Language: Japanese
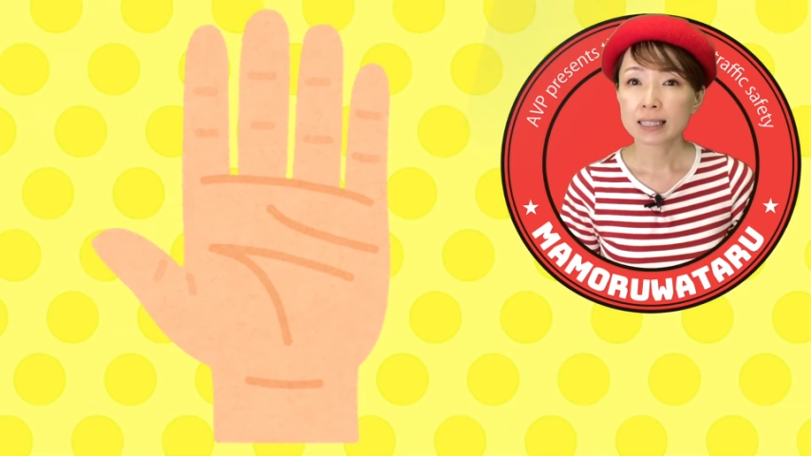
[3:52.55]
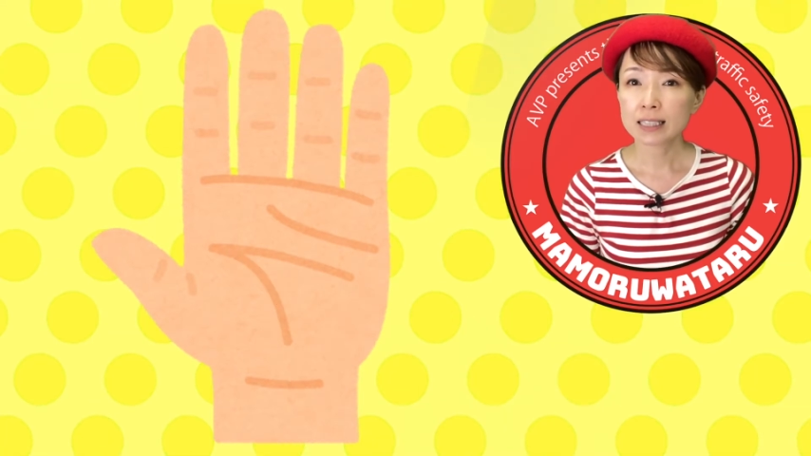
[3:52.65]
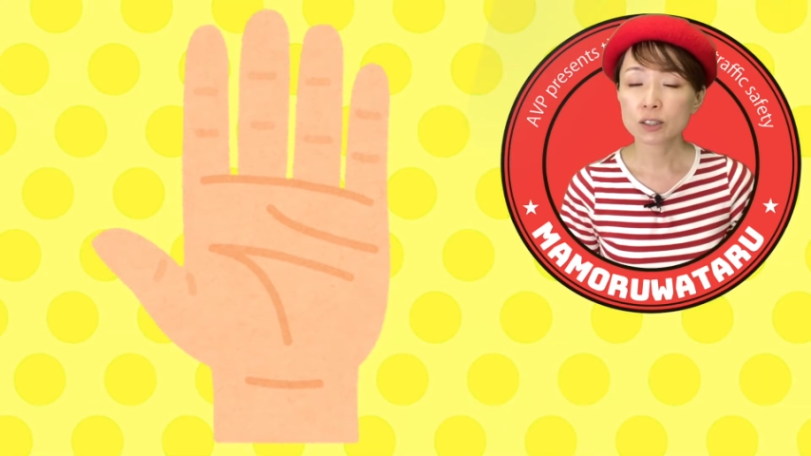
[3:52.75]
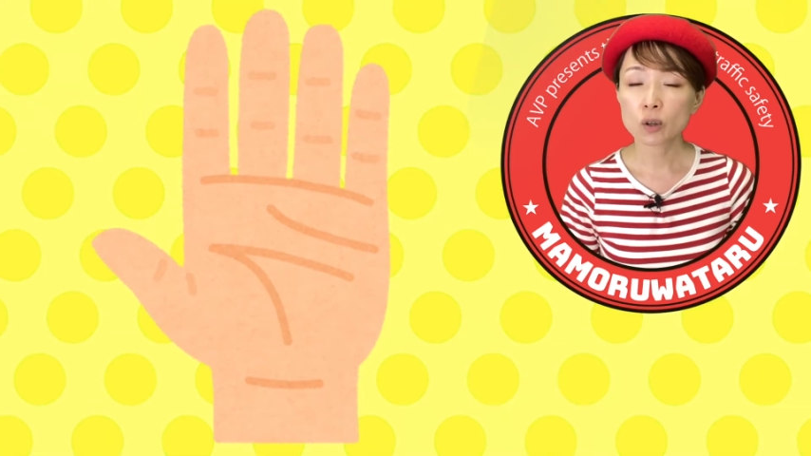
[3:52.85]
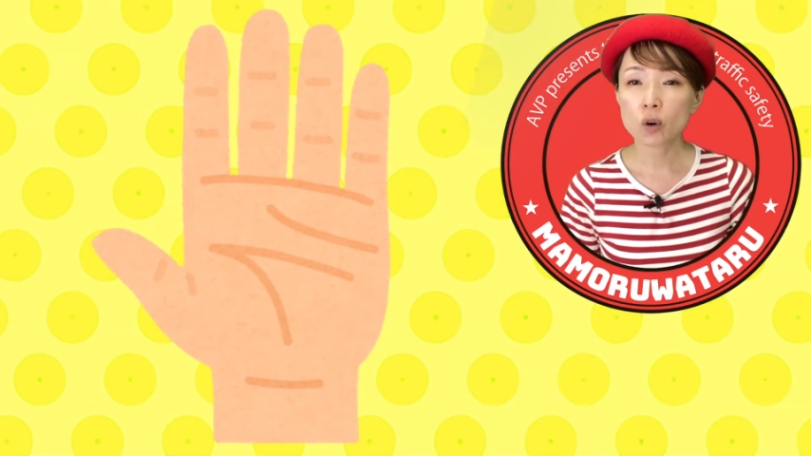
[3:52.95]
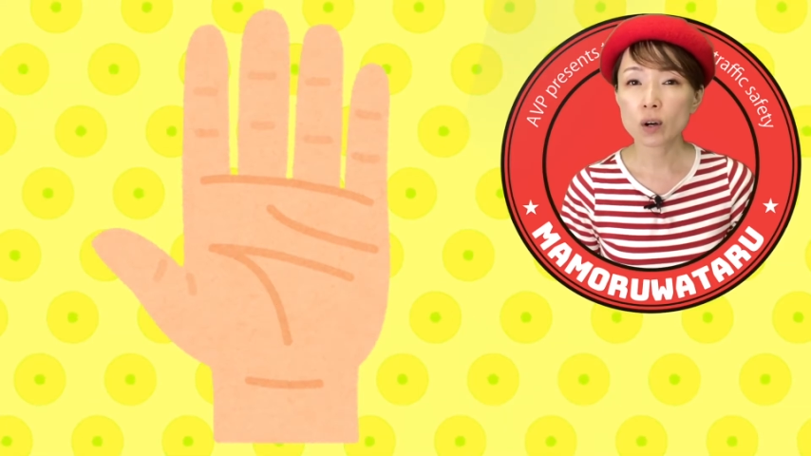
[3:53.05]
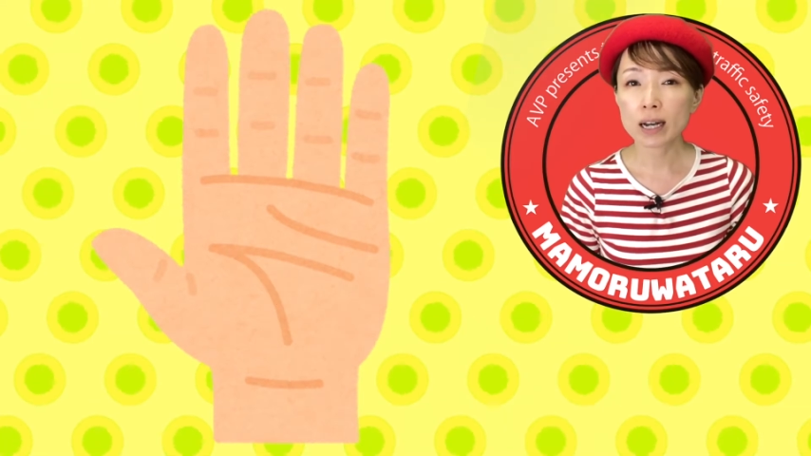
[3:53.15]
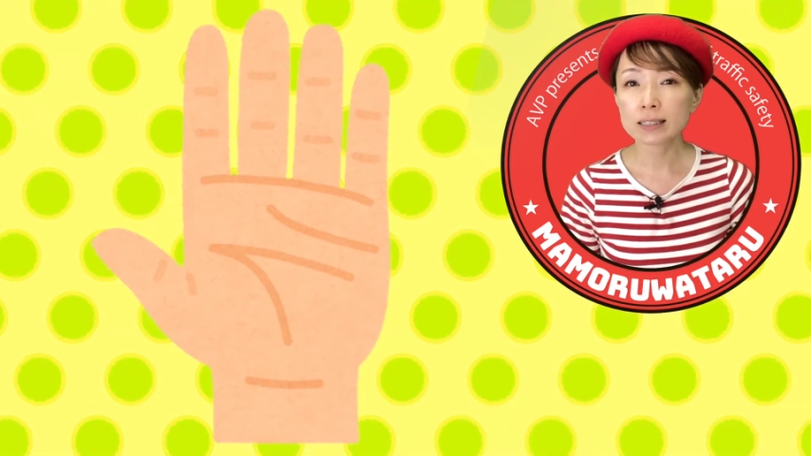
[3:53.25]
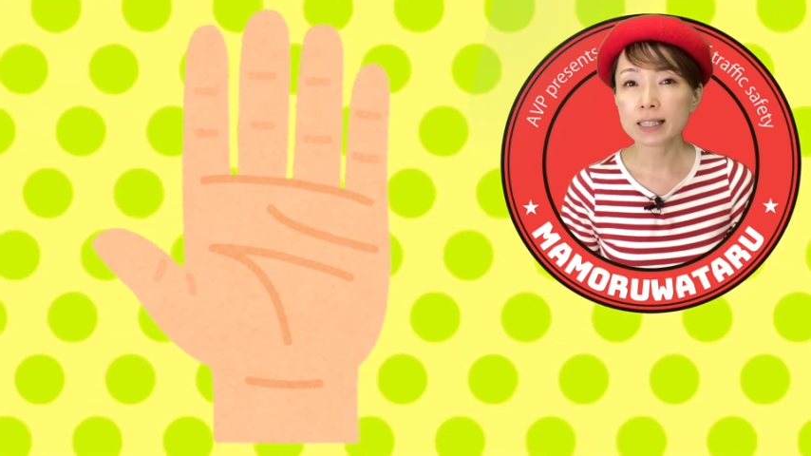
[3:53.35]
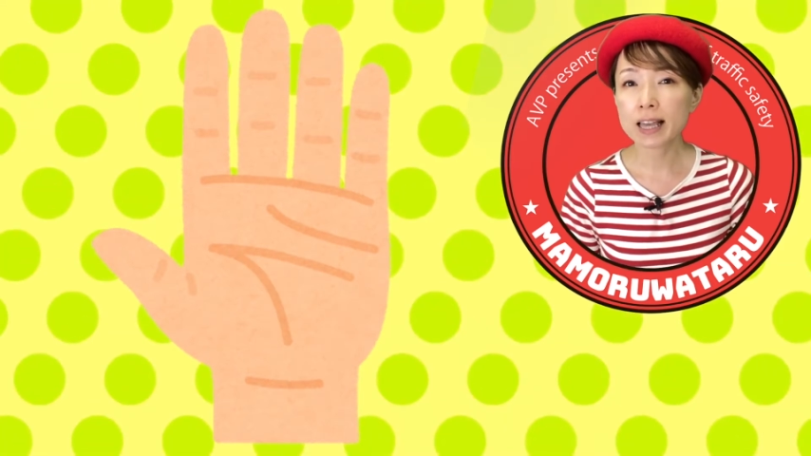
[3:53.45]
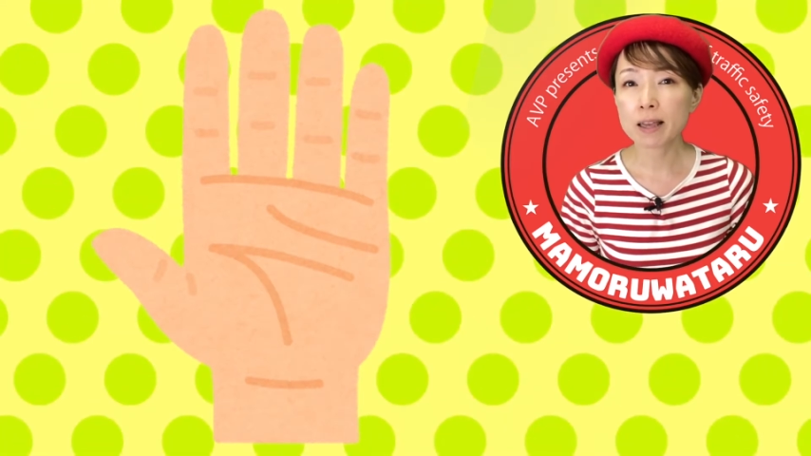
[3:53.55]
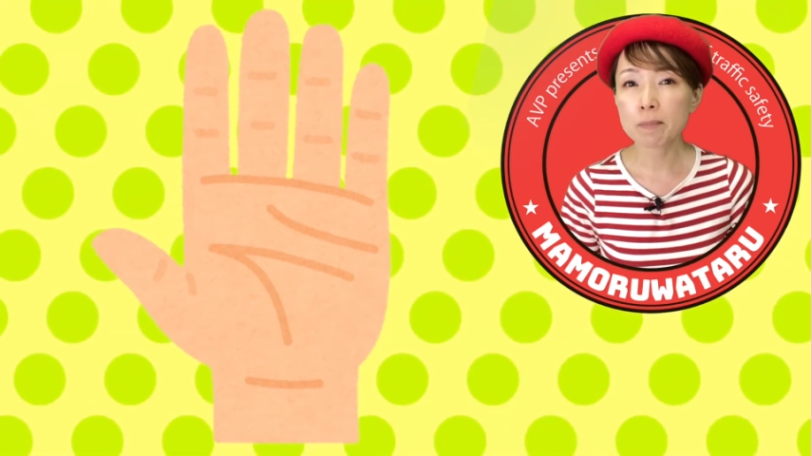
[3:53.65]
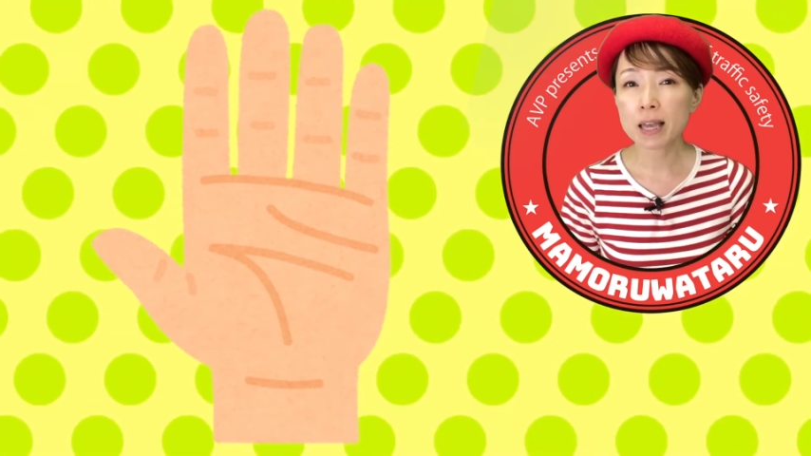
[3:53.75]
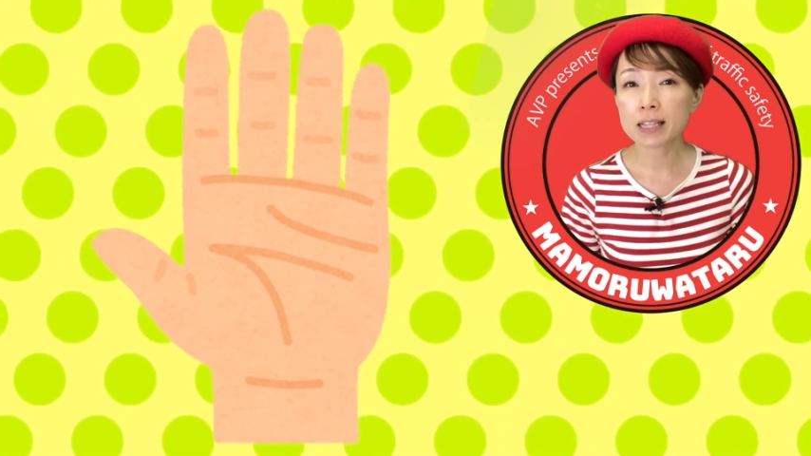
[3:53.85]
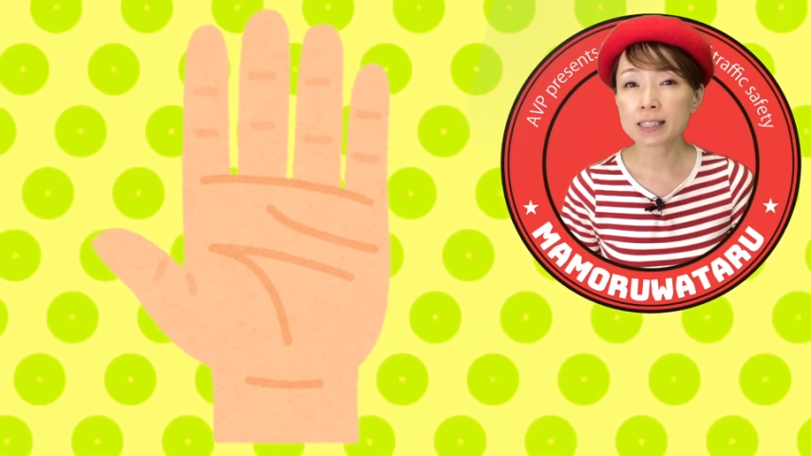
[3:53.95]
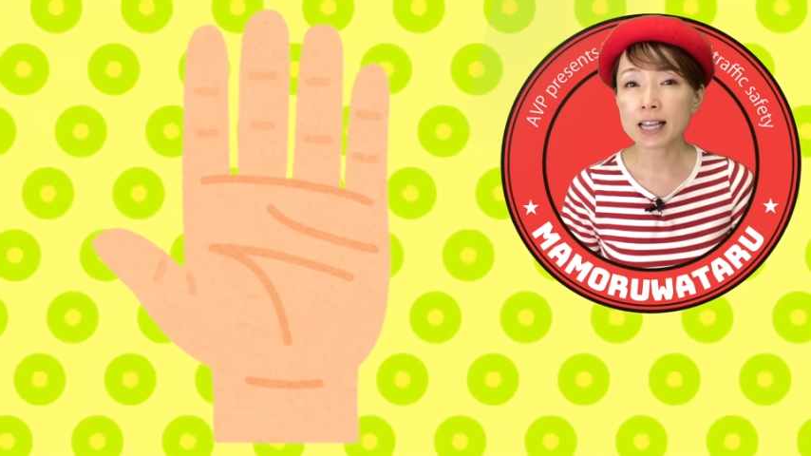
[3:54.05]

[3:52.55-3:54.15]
以上が生命